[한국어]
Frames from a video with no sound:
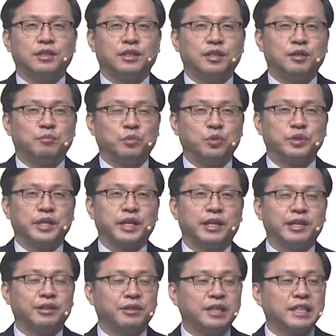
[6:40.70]
모세가
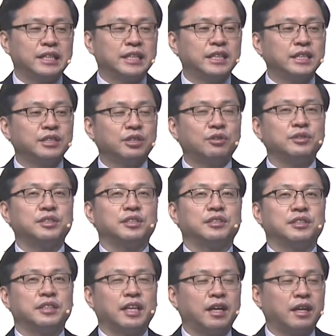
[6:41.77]
예언한 그
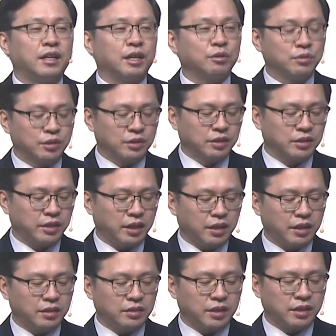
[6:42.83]
선지자다라고 그렇게
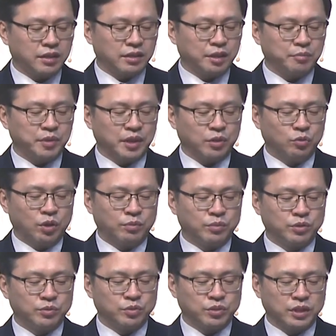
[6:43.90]
생각을 하게 됩니다.
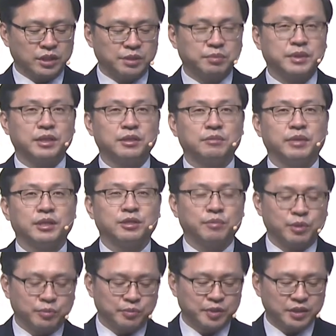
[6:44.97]
요한복음 6장 14절 말씀에
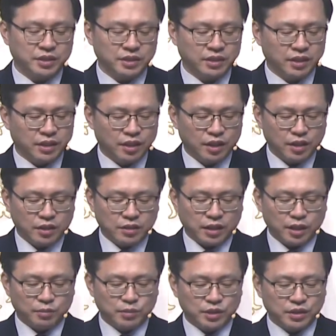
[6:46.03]
보면은
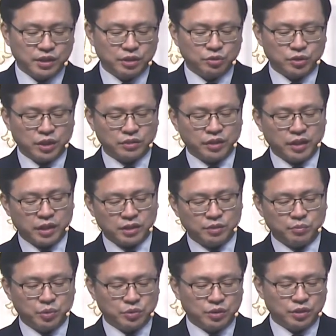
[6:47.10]
사람들은 예수께서 행하신
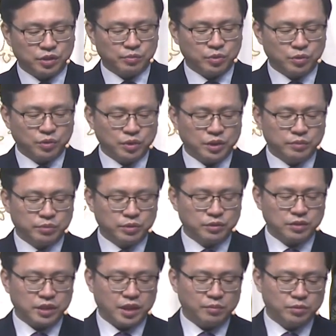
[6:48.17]
표징을 보고 이분은
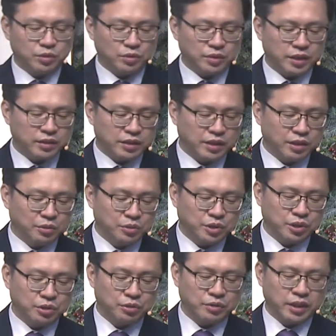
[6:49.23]
참으로 세상에
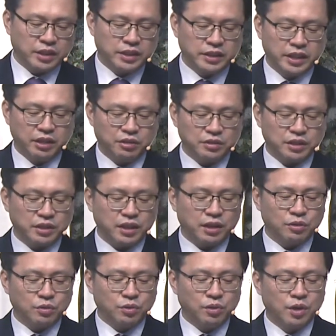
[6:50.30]
오시기로 된 그 예언자다
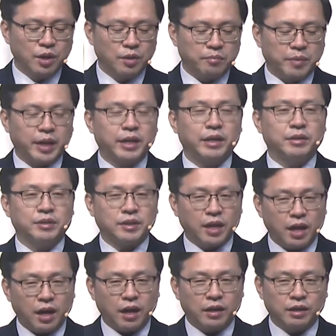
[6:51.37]
하고
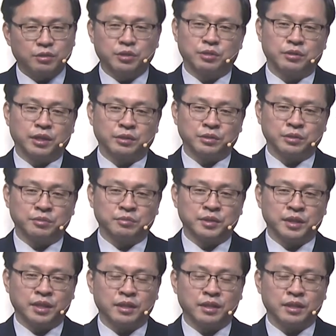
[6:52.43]
말하였다라고 기록하고 있습니다.